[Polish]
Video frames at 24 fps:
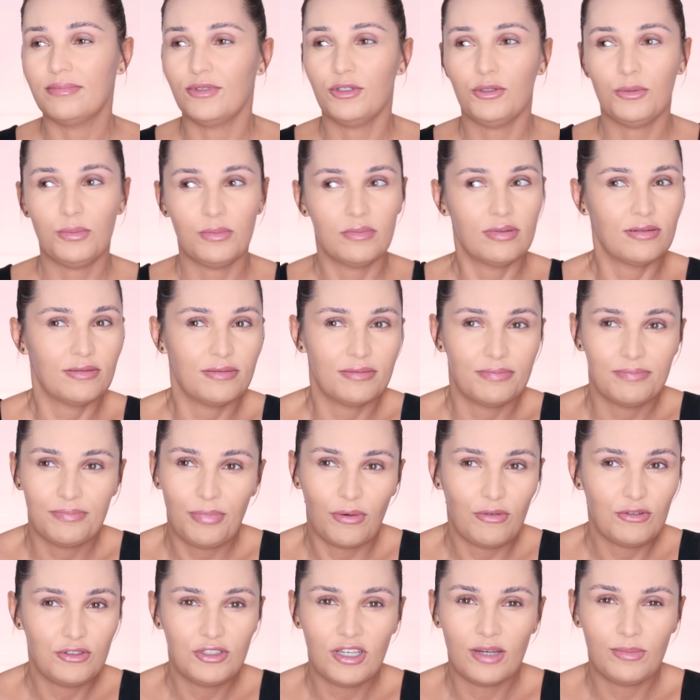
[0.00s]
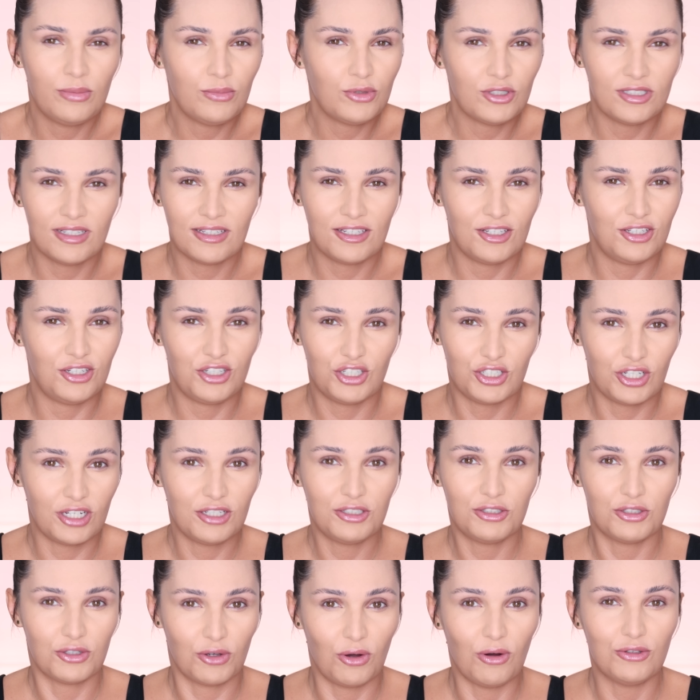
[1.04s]
no, powiedziałabym przez jakieś
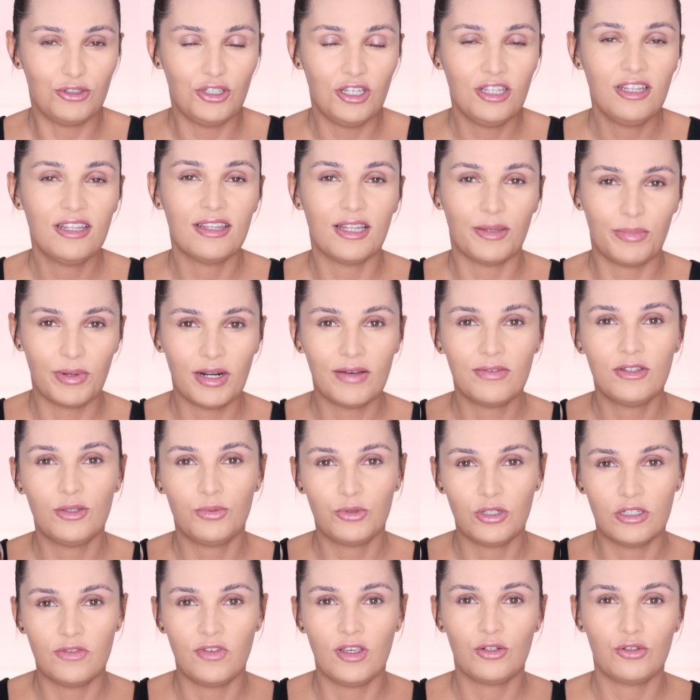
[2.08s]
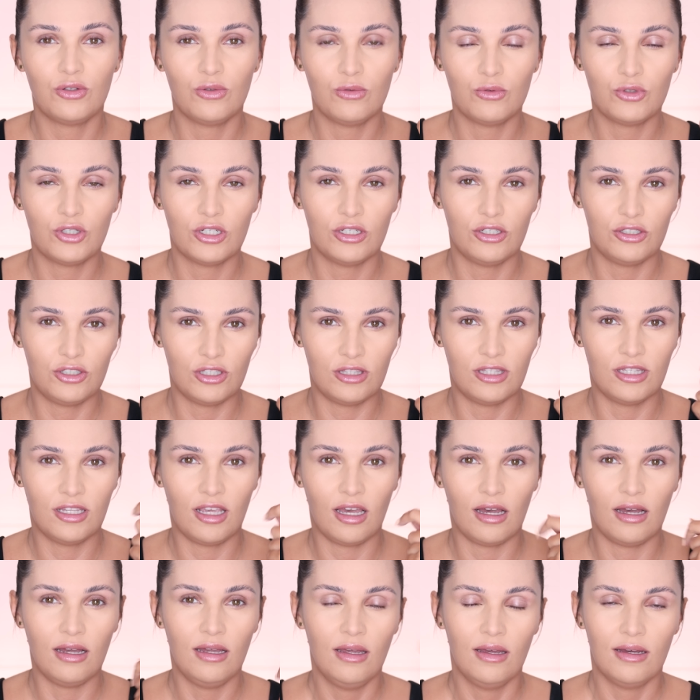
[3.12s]
6 godzin, naprawdę przez większą część
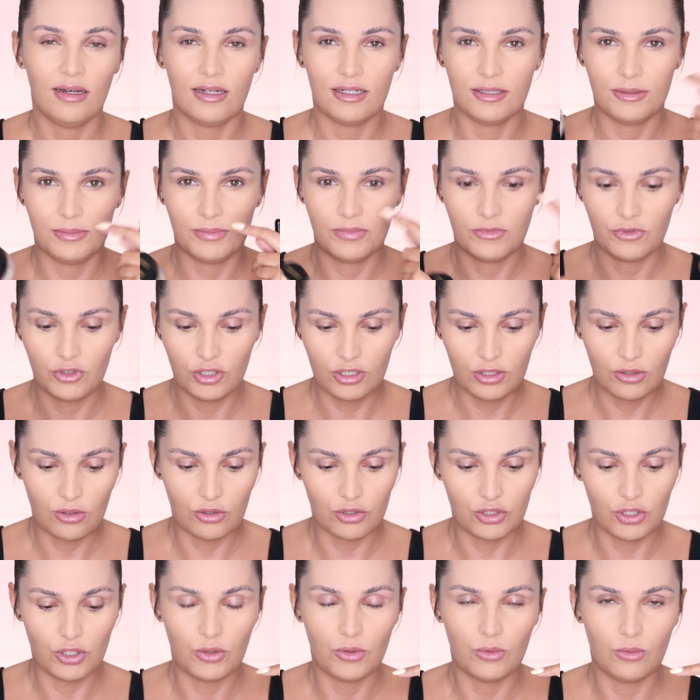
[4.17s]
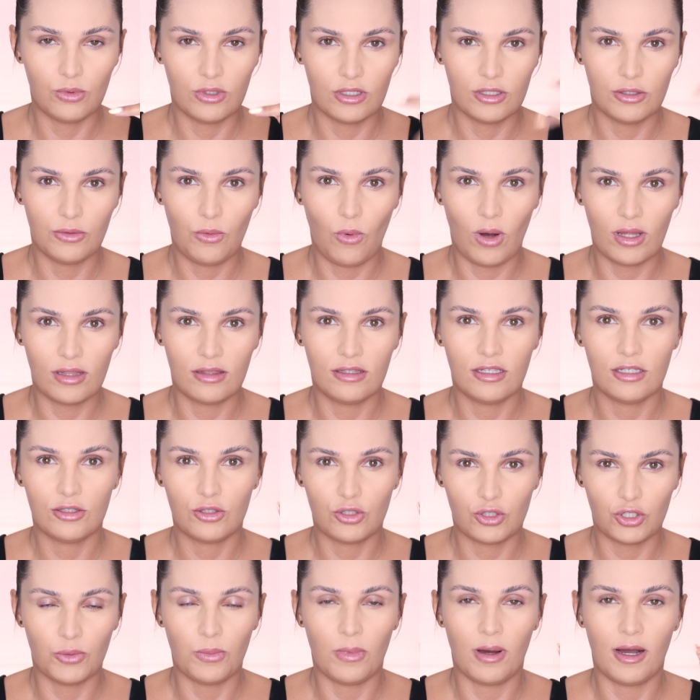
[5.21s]
dnia wszystko się e, ładnie
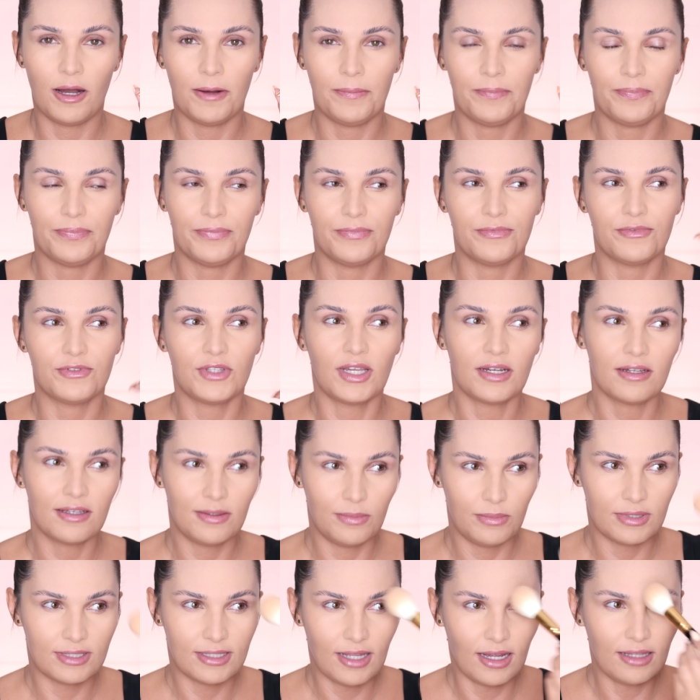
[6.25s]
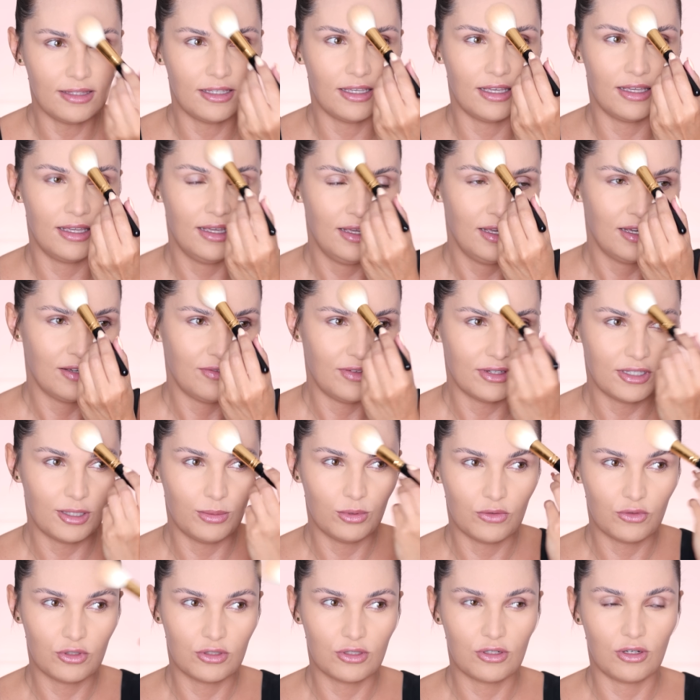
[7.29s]
trzyma mm, w takim stanie, w
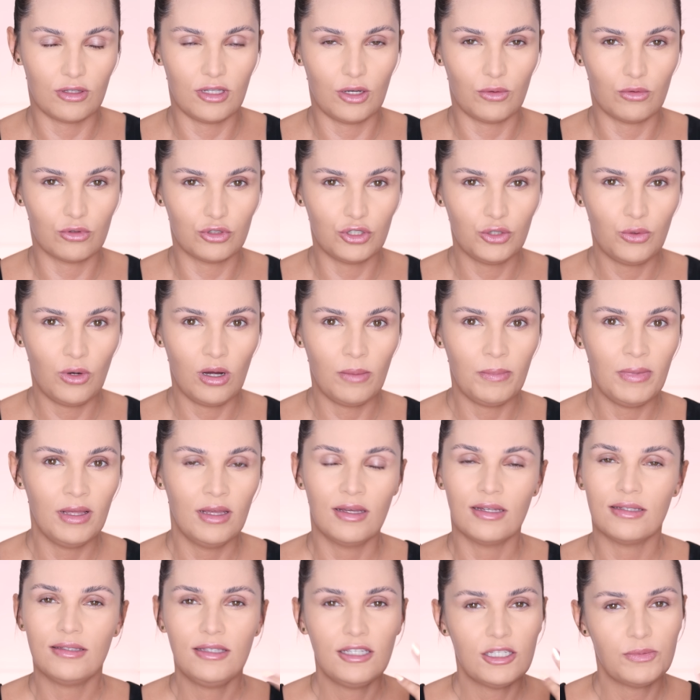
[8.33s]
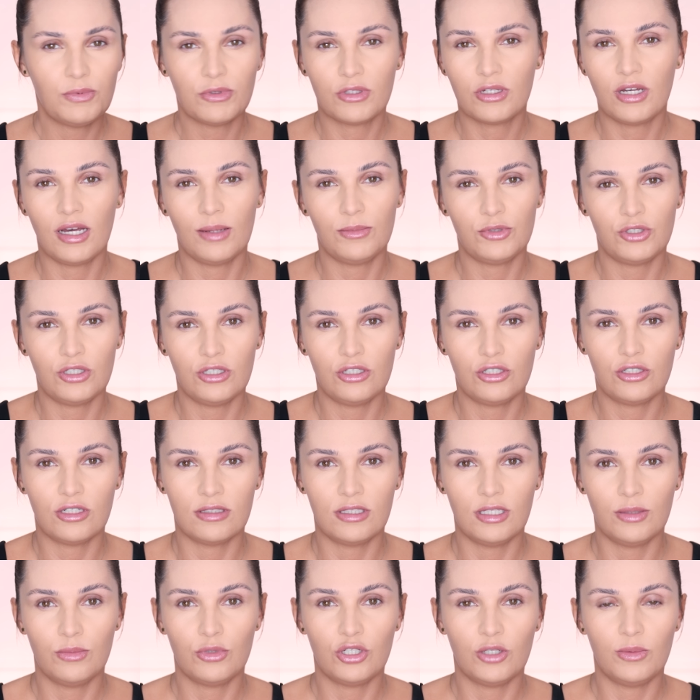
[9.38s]
jakim to wszystko nałożyłam. Nie spotkałam się jeszcze
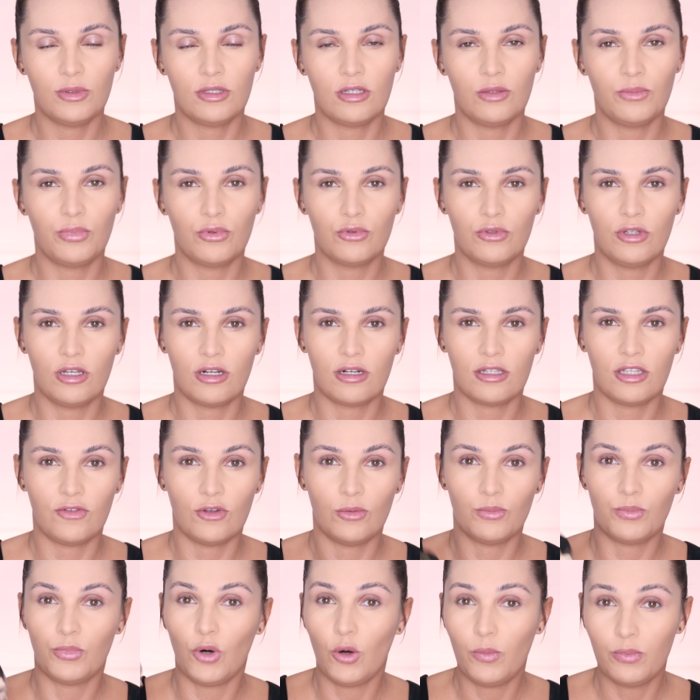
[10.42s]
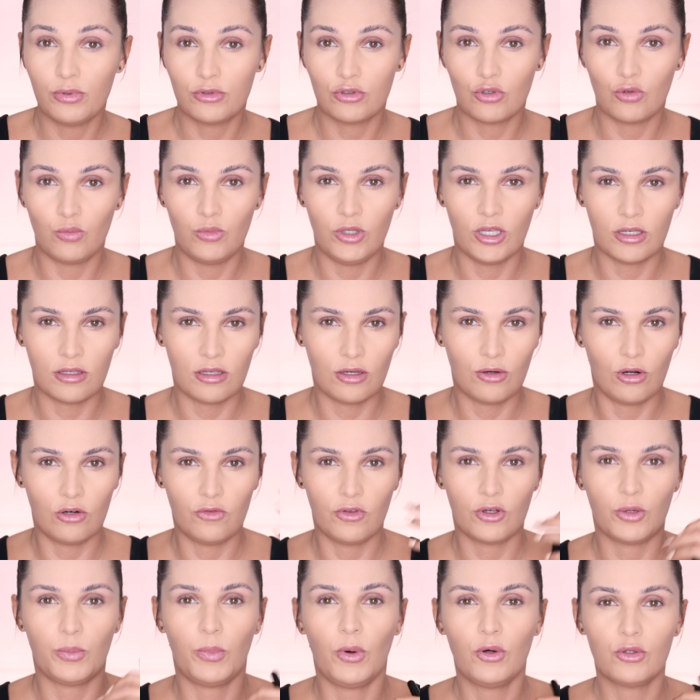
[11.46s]
z tym, żeby ten puder, nie wiem, popsuł mi
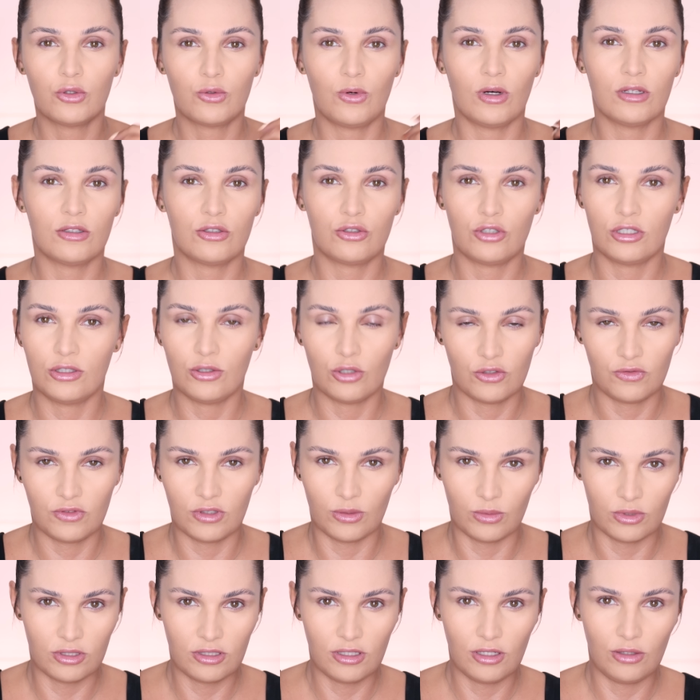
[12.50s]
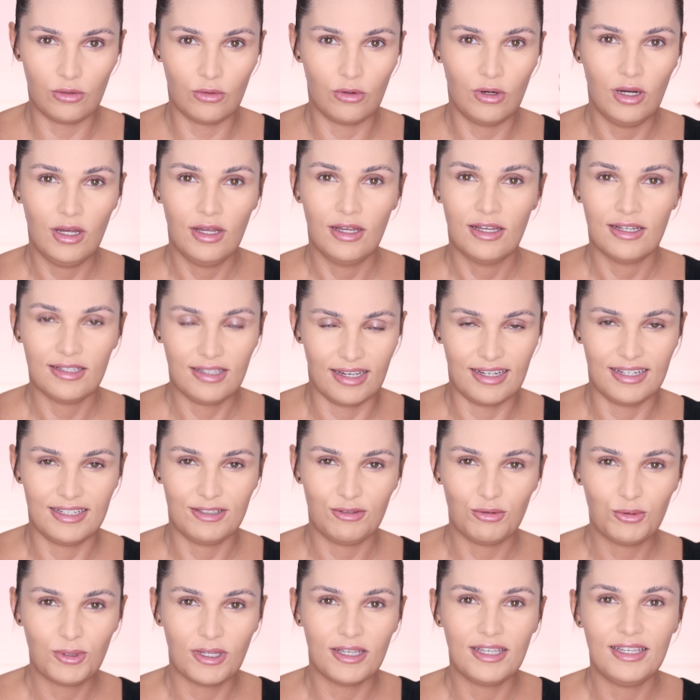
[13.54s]
jakikolwiek podkład czy coś w tym stylu. Nie,
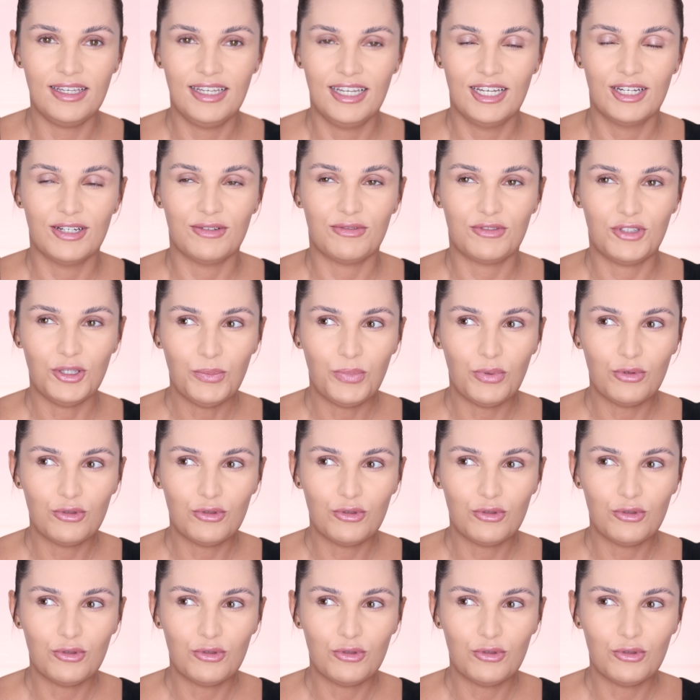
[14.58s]
tutaj w tym